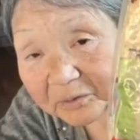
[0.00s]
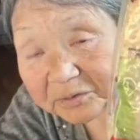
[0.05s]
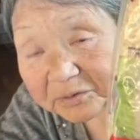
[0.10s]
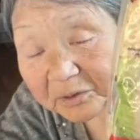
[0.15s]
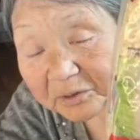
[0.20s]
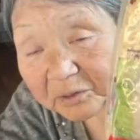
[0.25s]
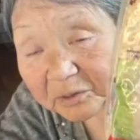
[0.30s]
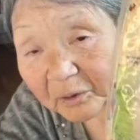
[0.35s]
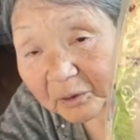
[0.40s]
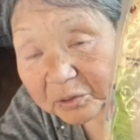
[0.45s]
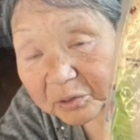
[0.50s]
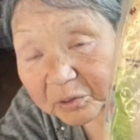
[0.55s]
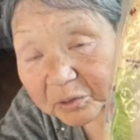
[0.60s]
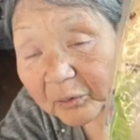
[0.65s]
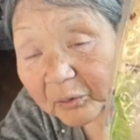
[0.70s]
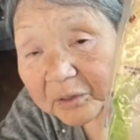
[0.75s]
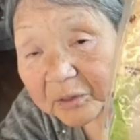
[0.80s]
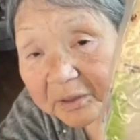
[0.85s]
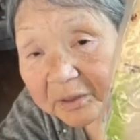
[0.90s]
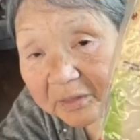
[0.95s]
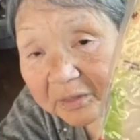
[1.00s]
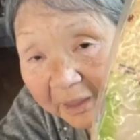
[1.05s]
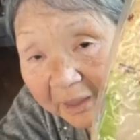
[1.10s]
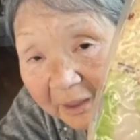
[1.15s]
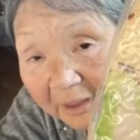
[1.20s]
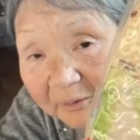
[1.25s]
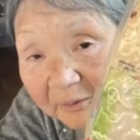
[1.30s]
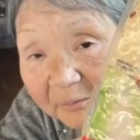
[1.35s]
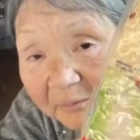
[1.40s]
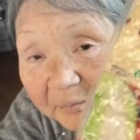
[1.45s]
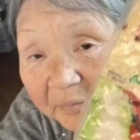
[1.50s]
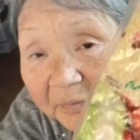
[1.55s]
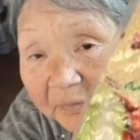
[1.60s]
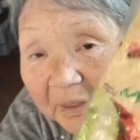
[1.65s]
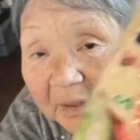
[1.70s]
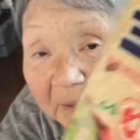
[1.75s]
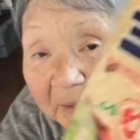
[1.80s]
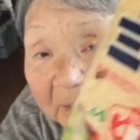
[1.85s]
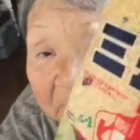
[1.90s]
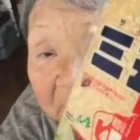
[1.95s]
うん、うちのとこにね
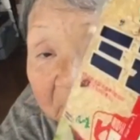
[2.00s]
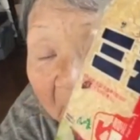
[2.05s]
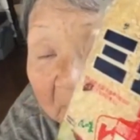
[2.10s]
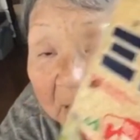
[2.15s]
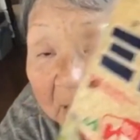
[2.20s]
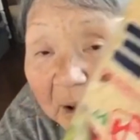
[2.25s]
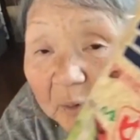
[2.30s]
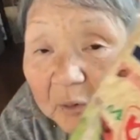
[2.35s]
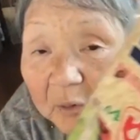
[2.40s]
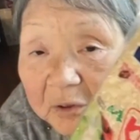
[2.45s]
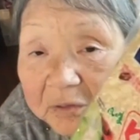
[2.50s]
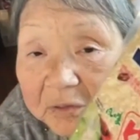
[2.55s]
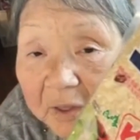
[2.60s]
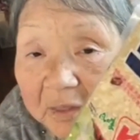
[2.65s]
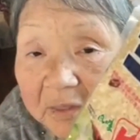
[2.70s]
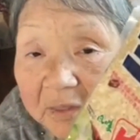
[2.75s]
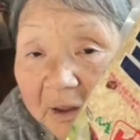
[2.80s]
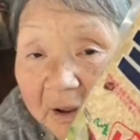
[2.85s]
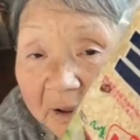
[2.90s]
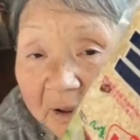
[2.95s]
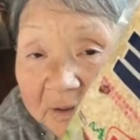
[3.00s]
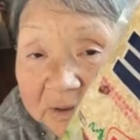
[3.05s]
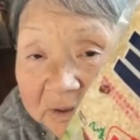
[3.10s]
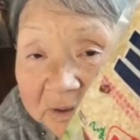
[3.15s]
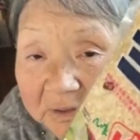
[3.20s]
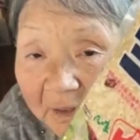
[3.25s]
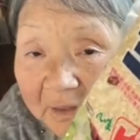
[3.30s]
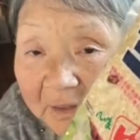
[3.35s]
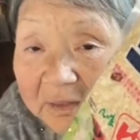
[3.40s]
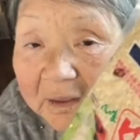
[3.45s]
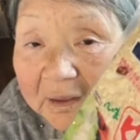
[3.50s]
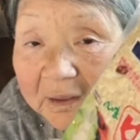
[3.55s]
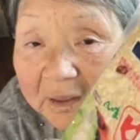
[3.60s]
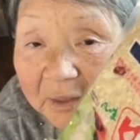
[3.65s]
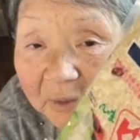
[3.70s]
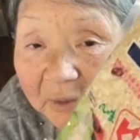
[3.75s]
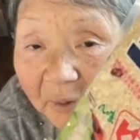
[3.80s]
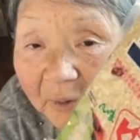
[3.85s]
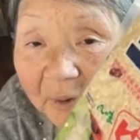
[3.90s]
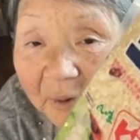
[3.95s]
誰が置いたんだか知らね
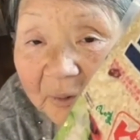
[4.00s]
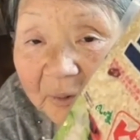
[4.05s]
えけ